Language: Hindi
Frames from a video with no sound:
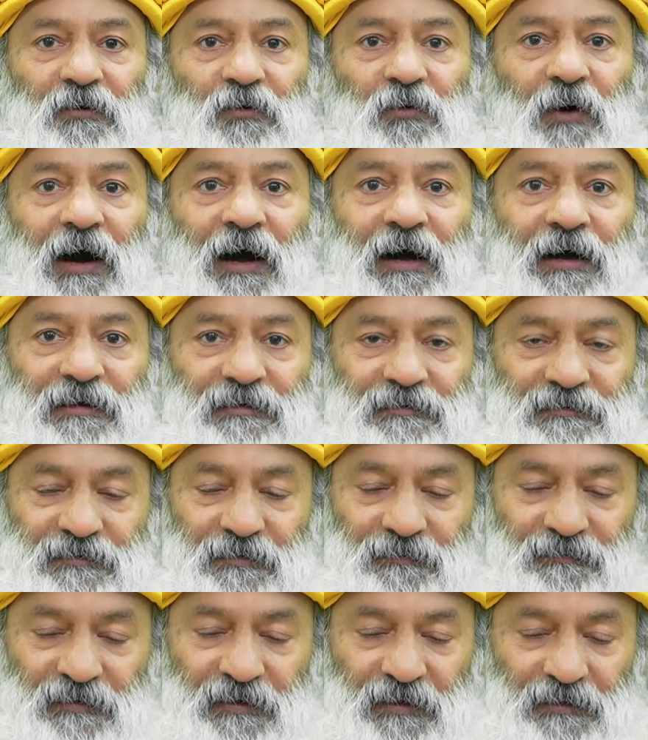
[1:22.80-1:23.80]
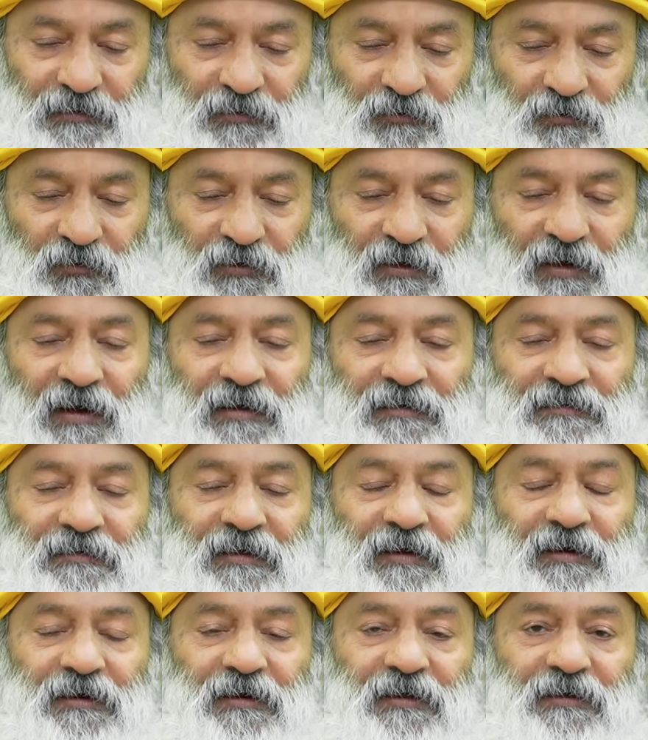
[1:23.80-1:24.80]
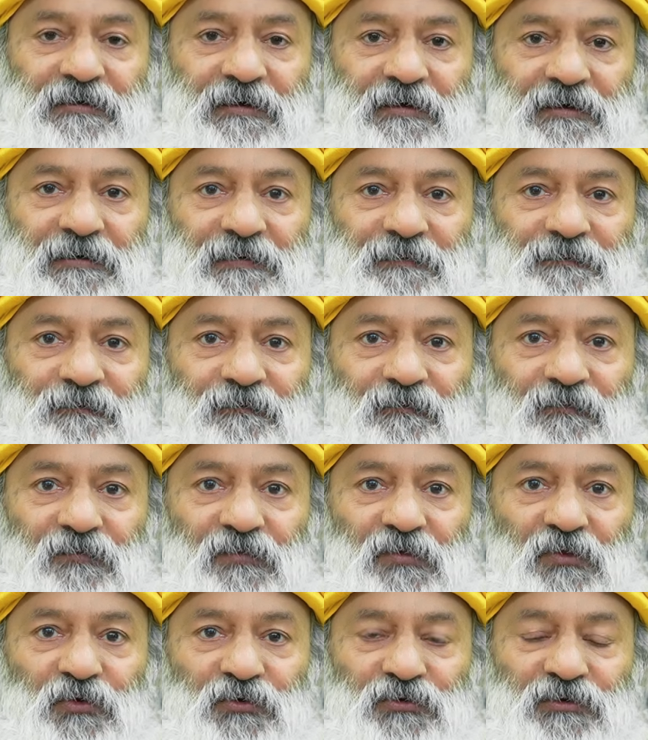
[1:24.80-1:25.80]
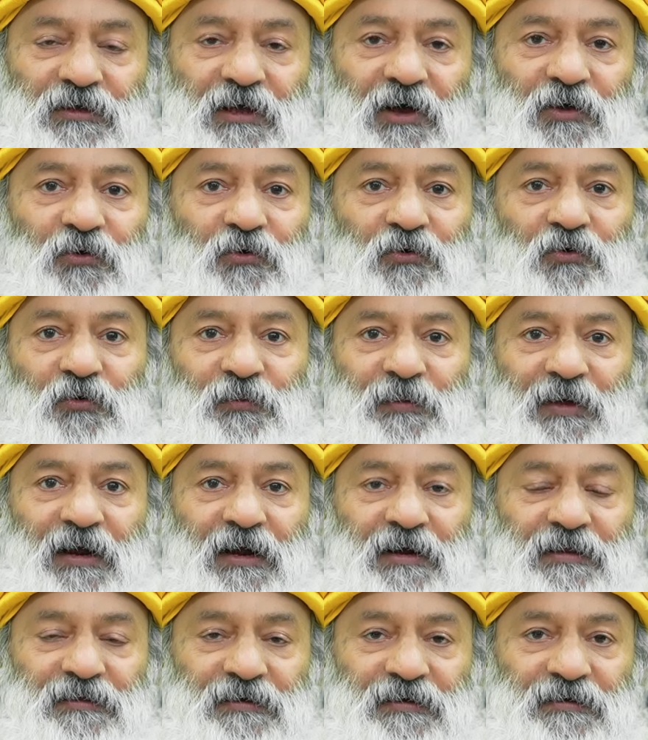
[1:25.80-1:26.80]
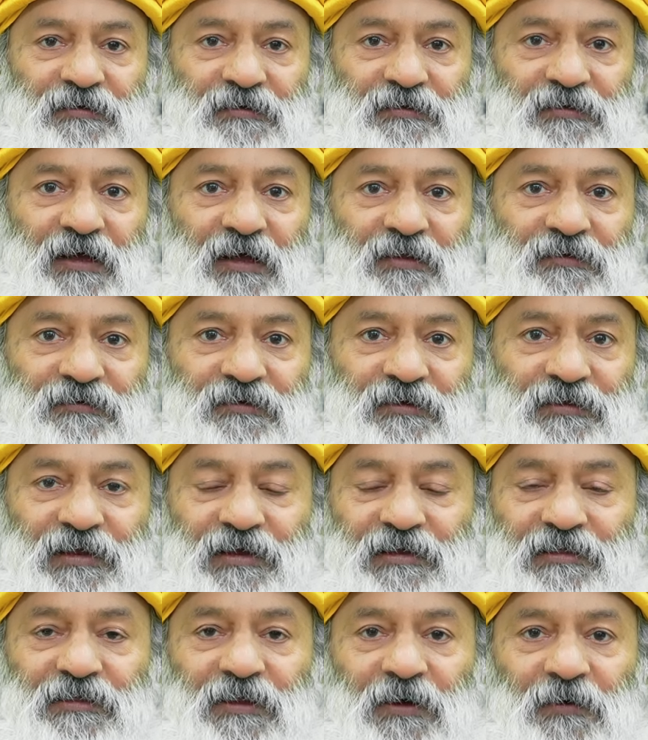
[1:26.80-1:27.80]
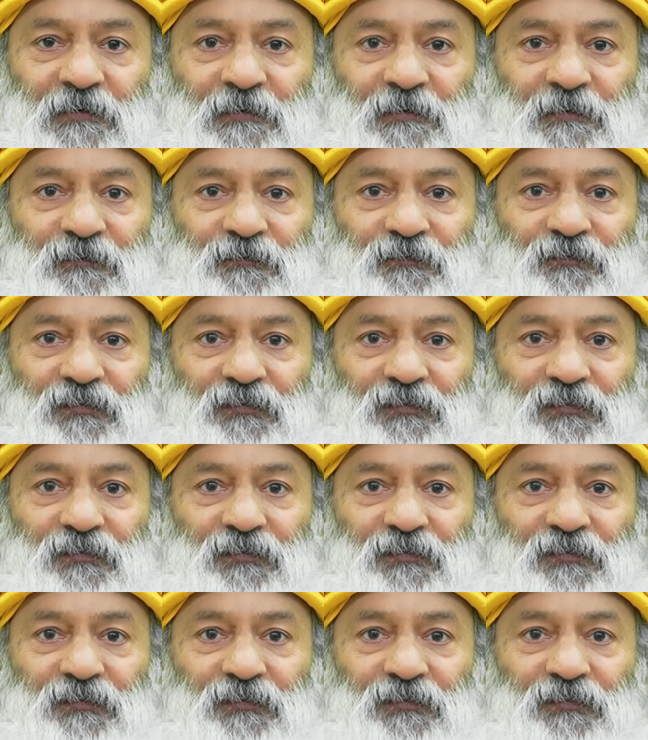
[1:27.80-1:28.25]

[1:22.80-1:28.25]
वहाँ जब नदी को क्रॉस करना था तो उसने कहा रुको मैं गणित के सिद्धांत से देखता हूँ